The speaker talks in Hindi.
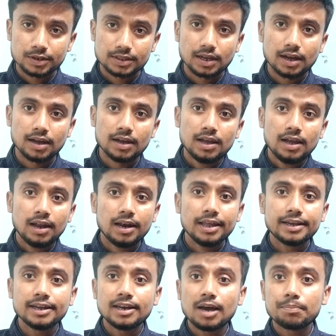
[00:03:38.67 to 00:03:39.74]
पड़ता है
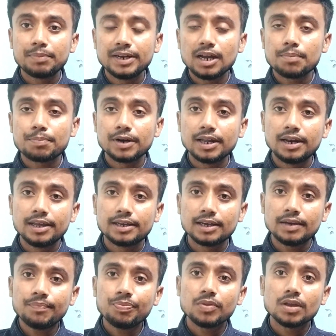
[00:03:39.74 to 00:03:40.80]
लेकिन आप बिना पढ़े
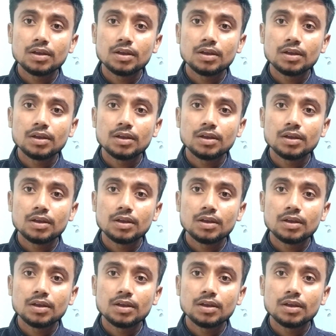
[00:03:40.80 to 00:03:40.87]
लिखे